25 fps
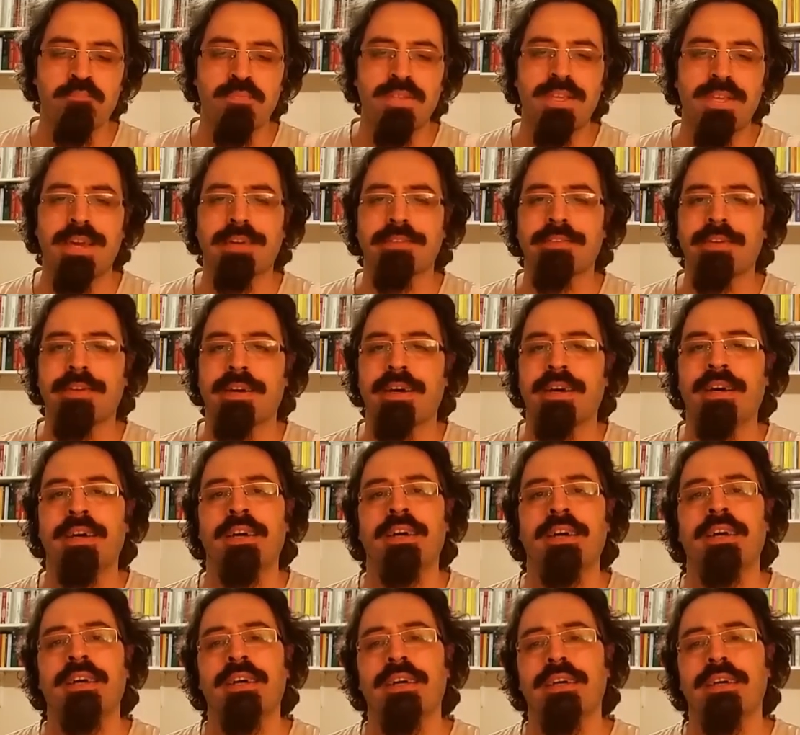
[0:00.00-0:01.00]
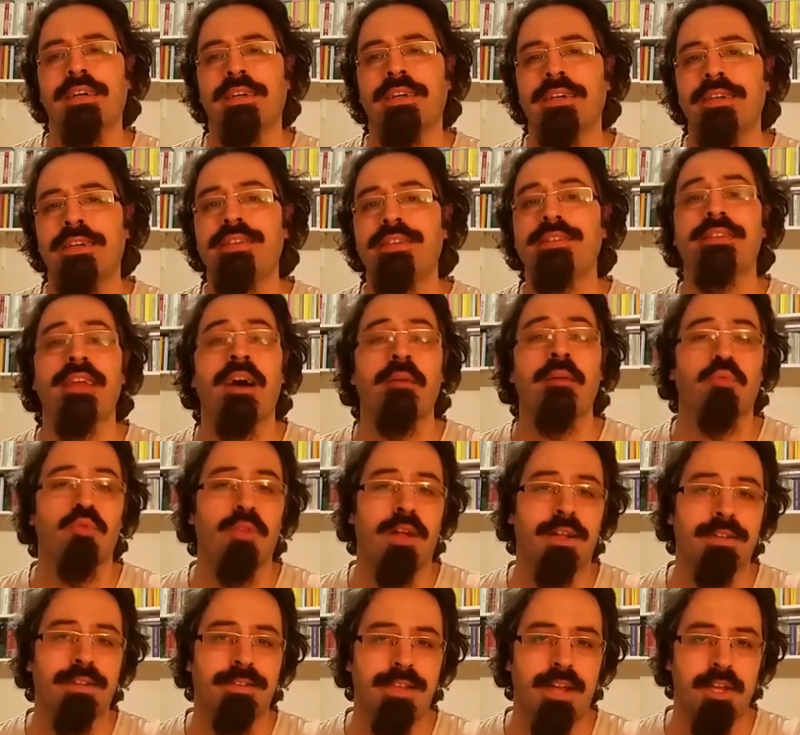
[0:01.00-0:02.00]
ya da e, İstanbul
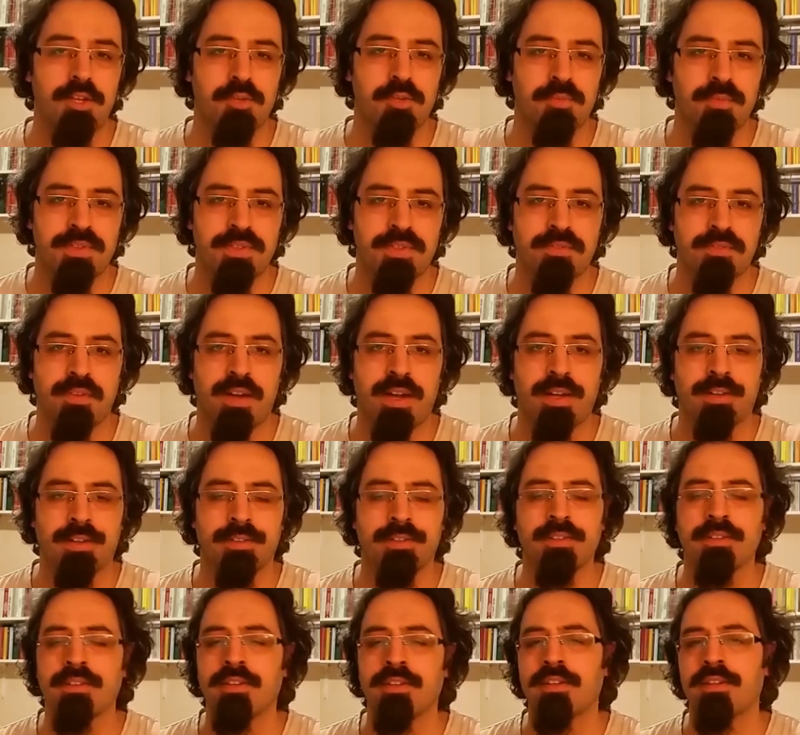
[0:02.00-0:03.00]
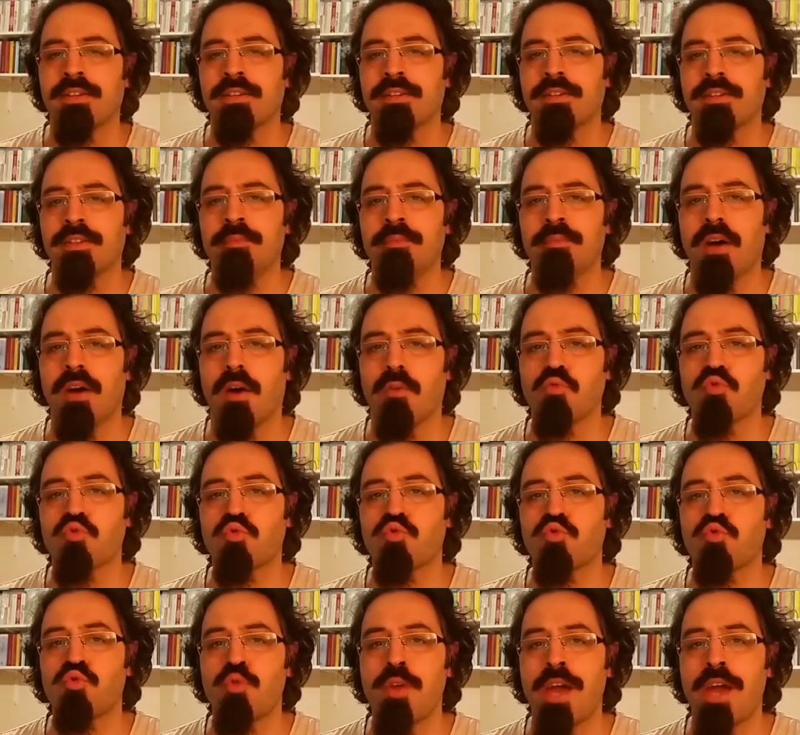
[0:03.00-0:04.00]
antlaşması vardı. Değil mi?
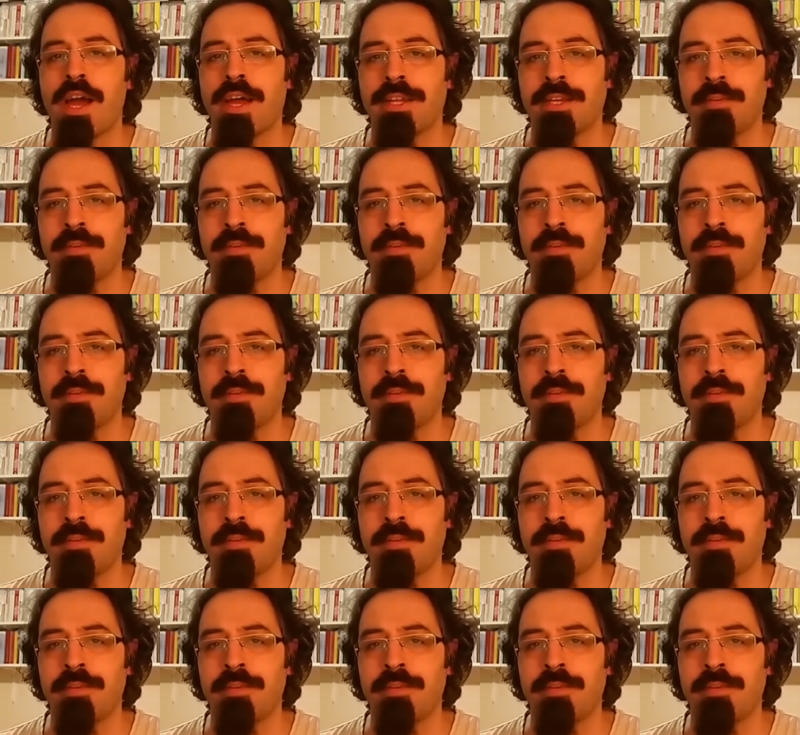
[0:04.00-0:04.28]
Avusturya ile